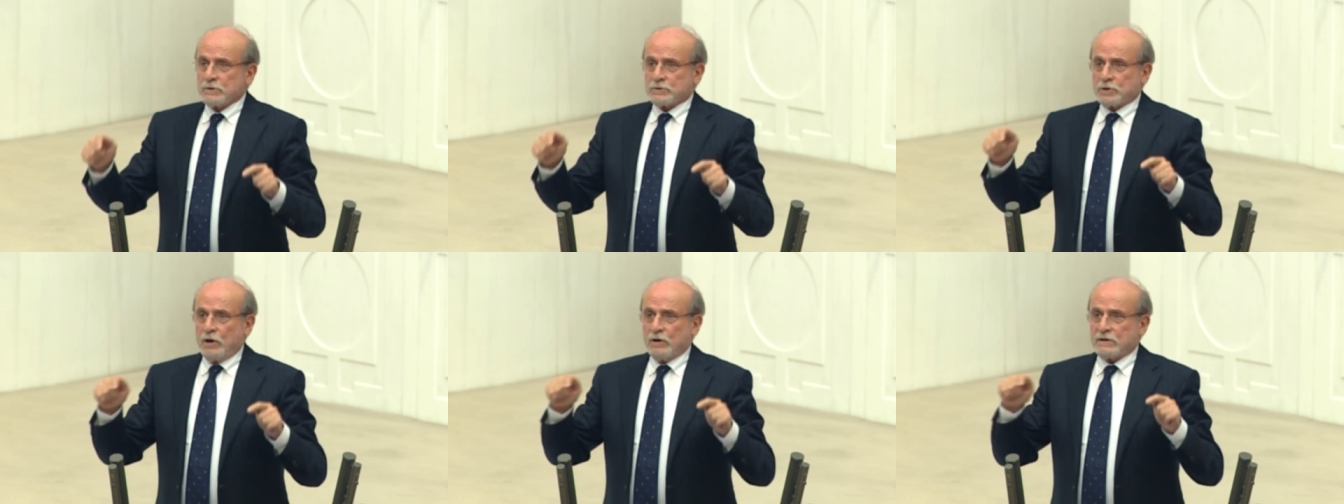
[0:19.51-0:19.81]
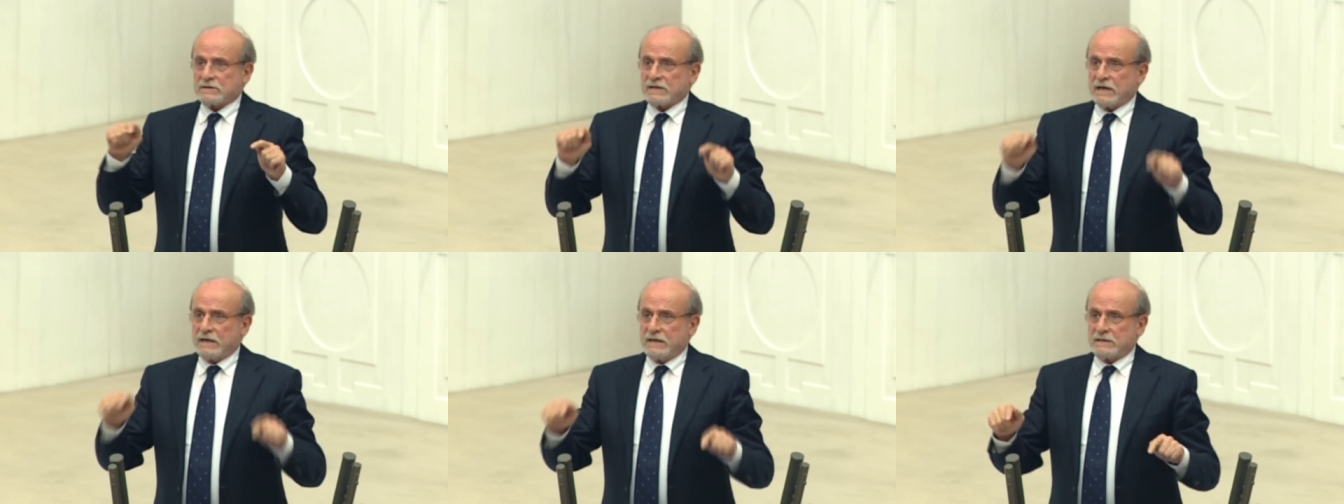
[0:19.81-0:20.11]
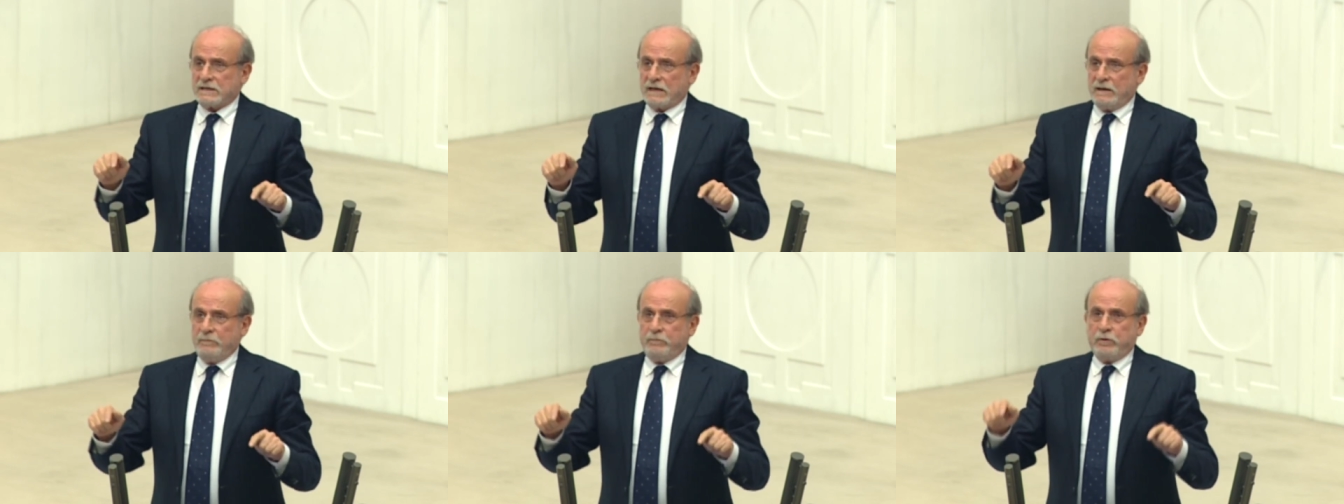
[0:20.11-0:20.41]
çok
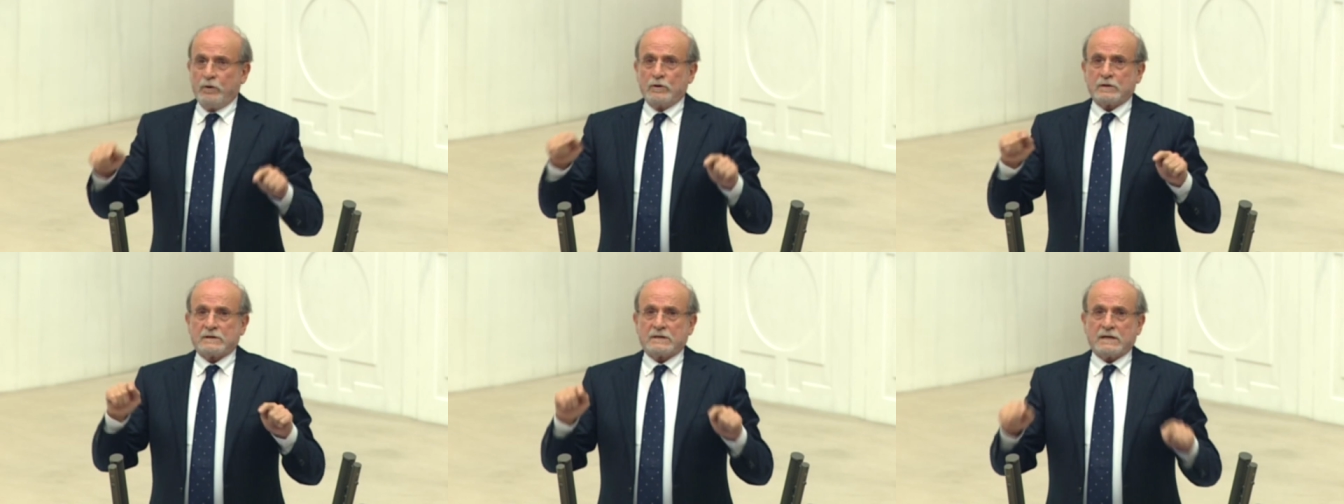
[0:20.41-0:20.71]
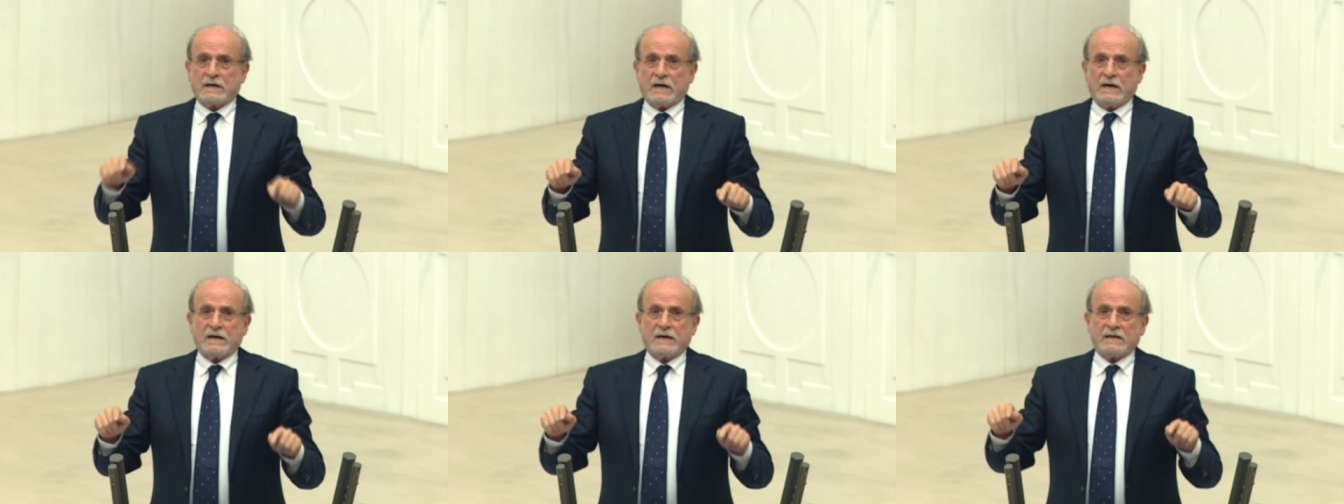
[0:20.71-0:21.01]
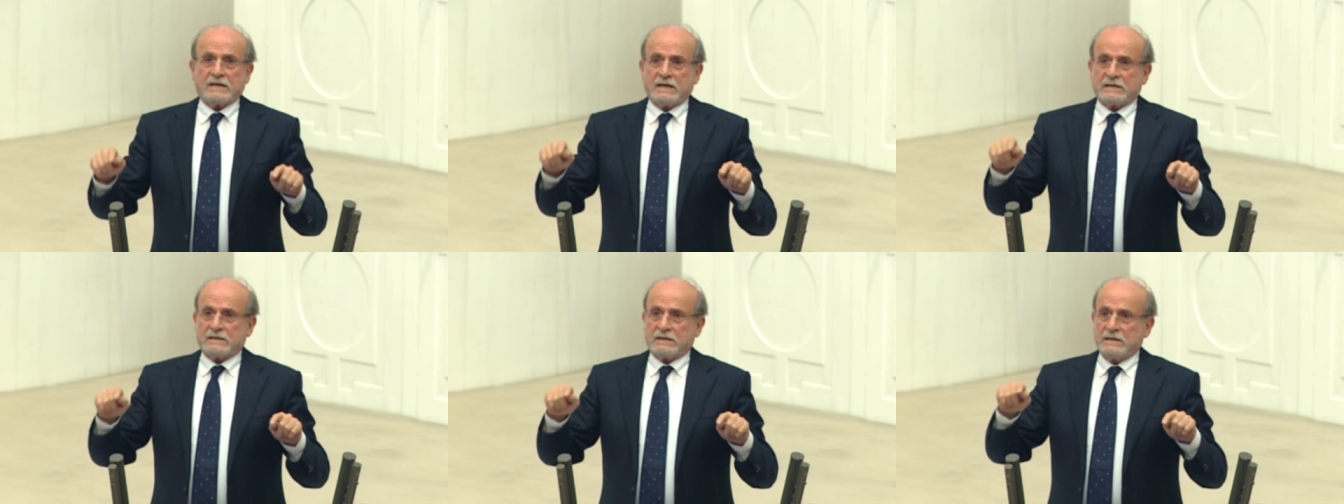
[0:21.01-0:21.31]
sayıda politik
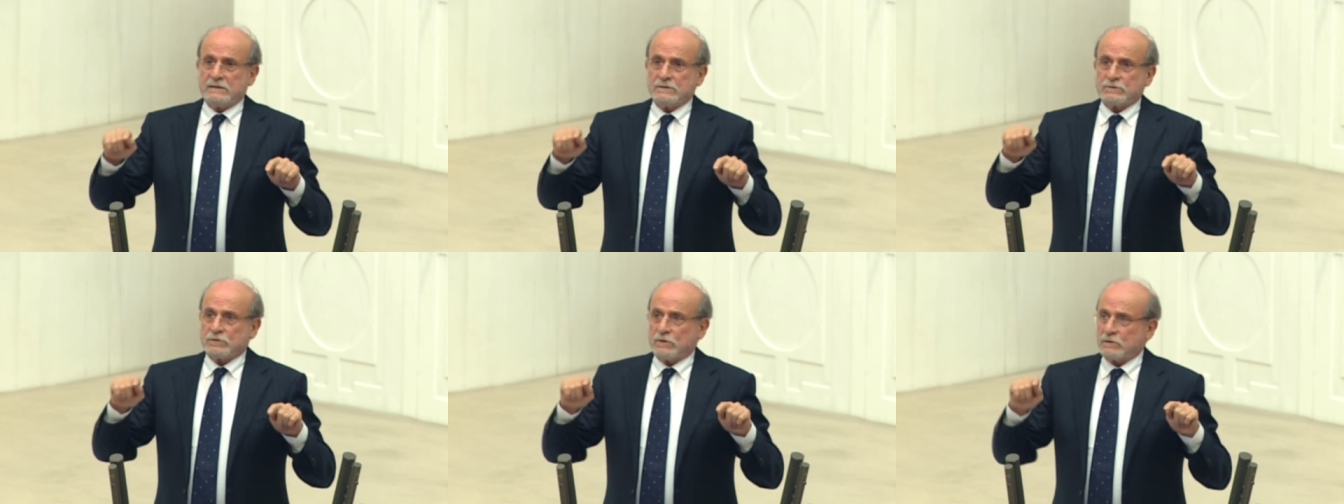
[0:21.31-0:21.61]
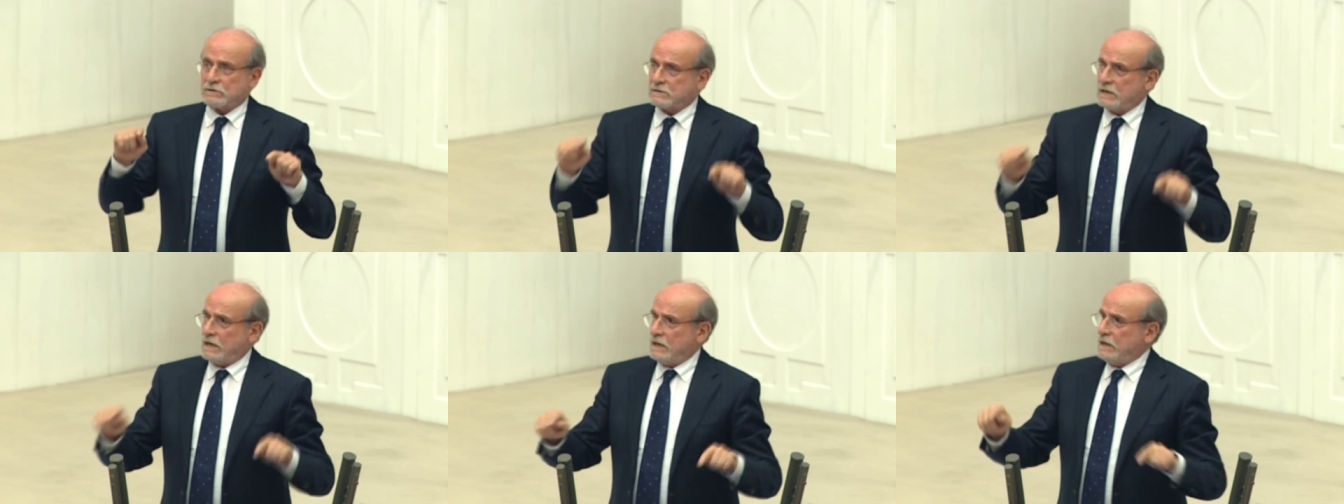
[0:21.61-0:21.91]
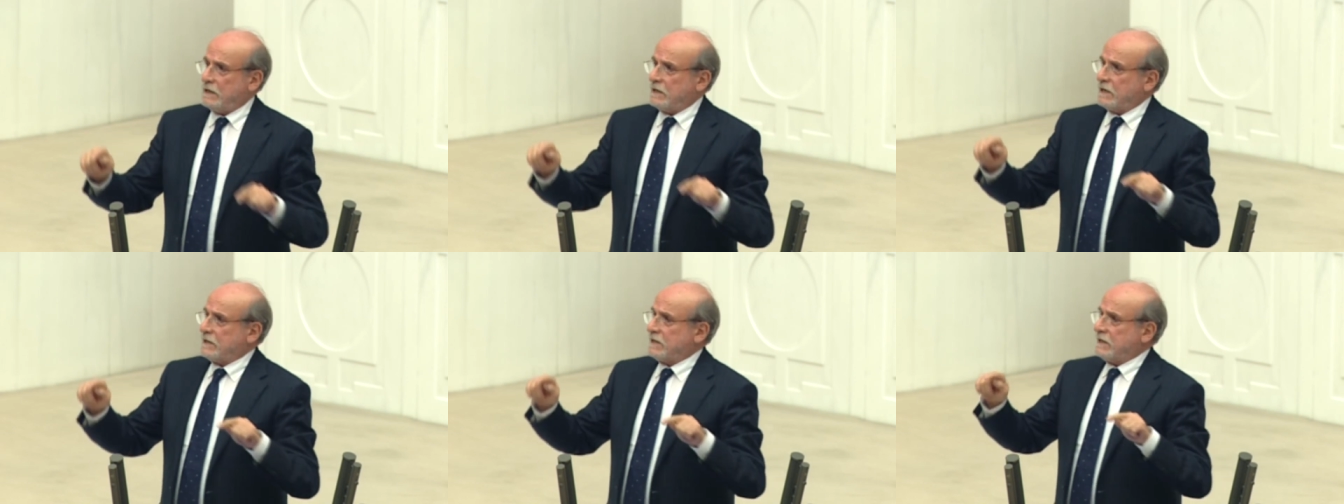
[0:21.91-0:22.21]
hareketin, sosyal
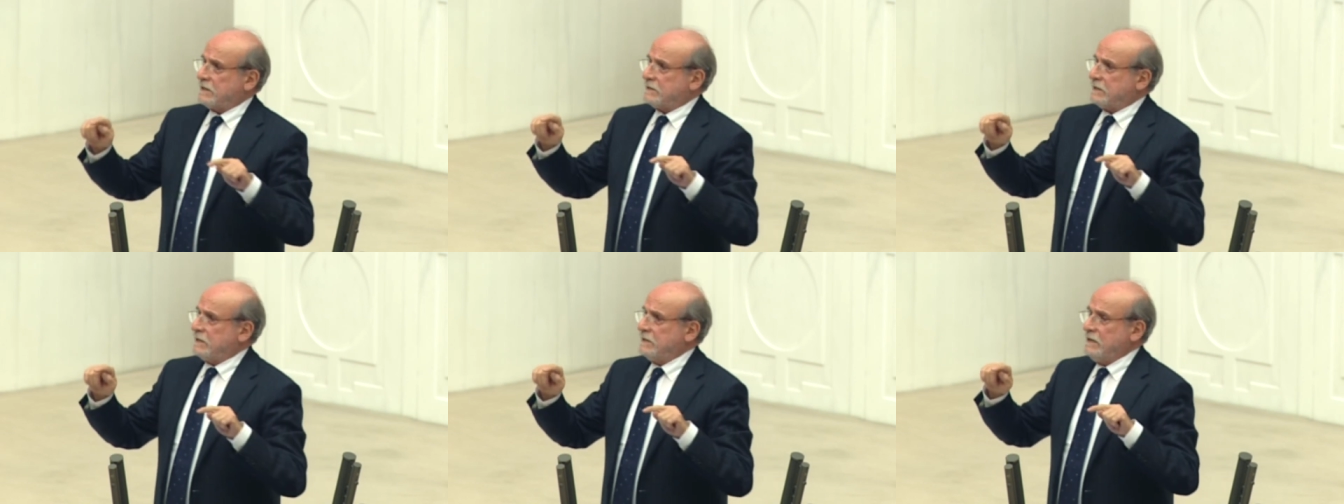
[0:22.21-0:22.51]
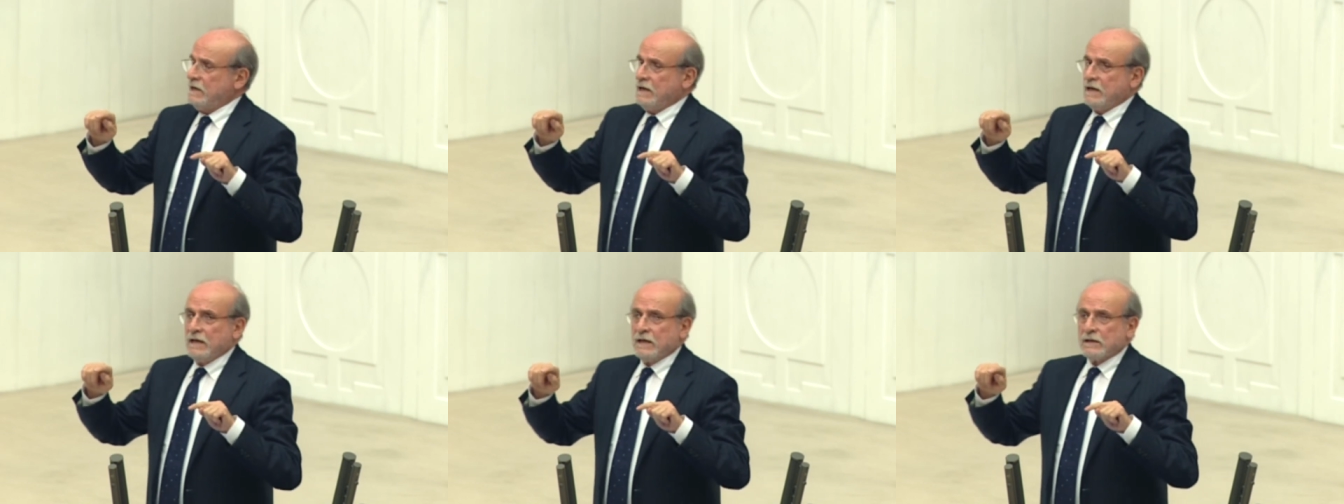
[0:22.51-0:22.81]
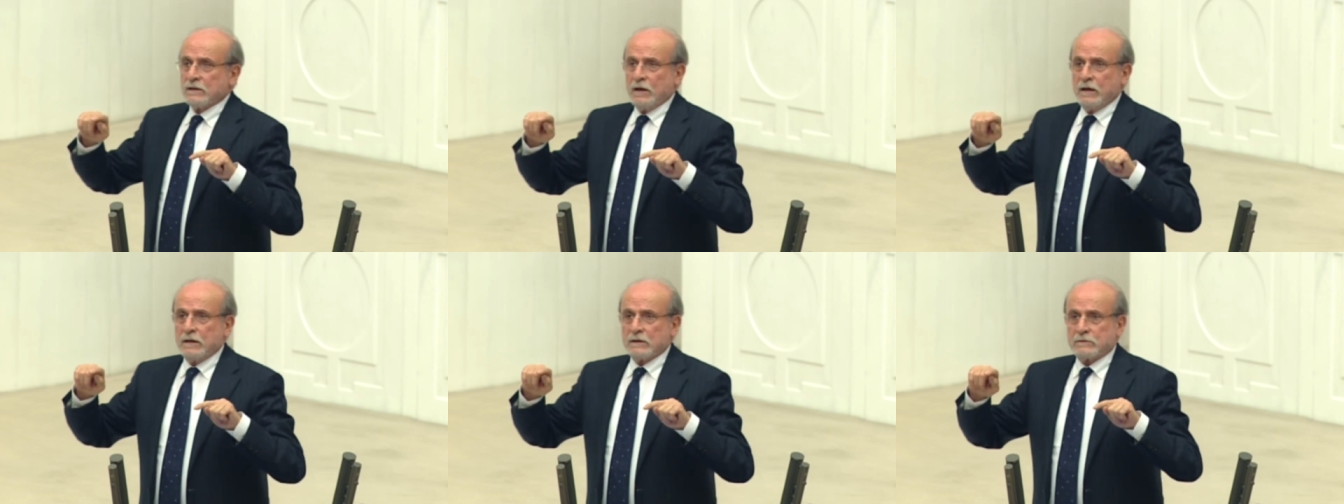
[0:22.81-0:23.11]
hareketin,
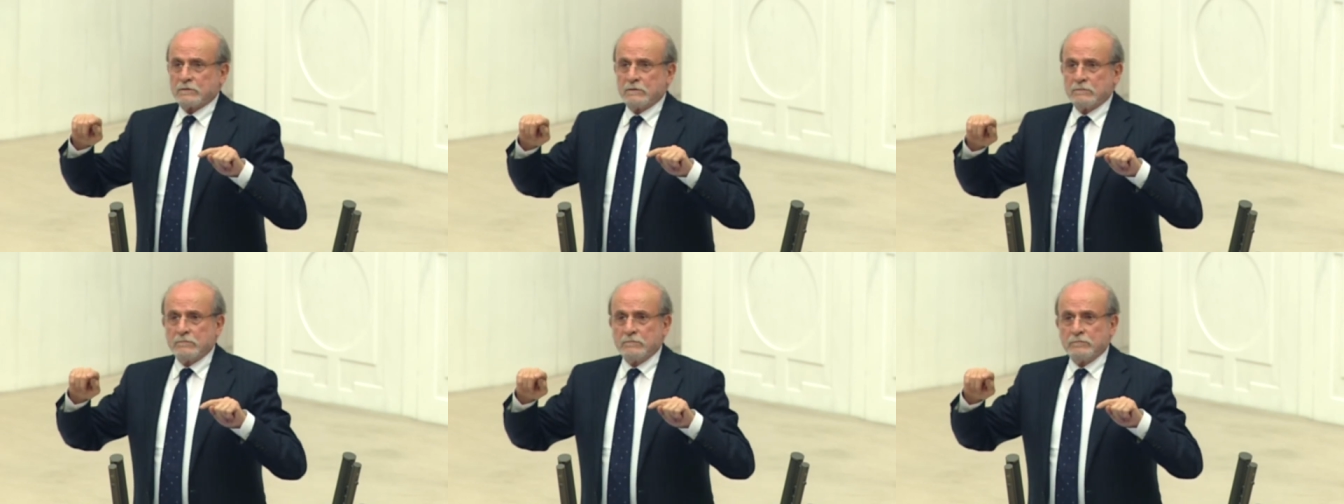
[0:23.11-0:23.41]
e,